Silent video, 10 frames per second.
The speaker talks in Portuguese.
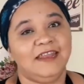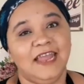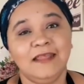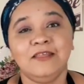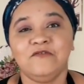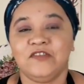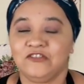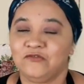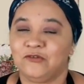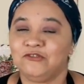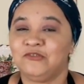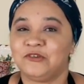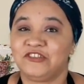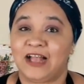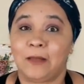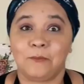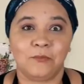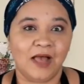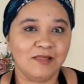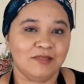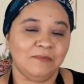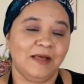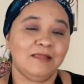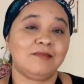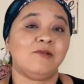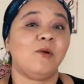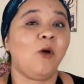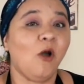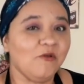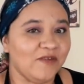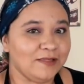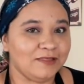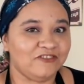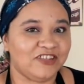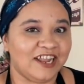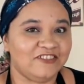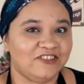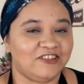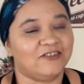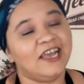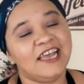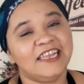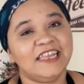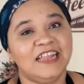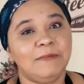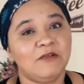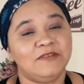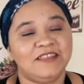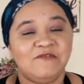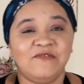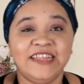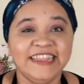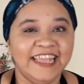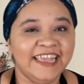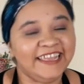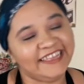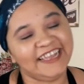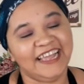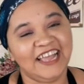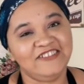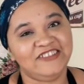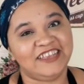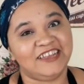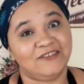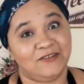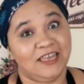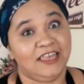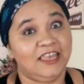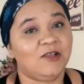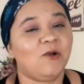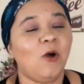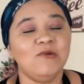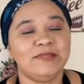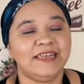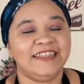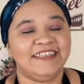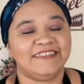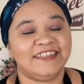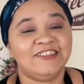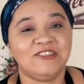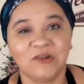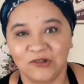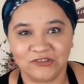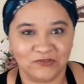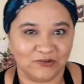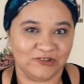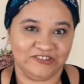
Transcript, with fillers: E nesse vídeo vou te mostrar passo a passo como fazer esse geladinho que dá para você vender e ganhar dinheiro. E com certeza todos vão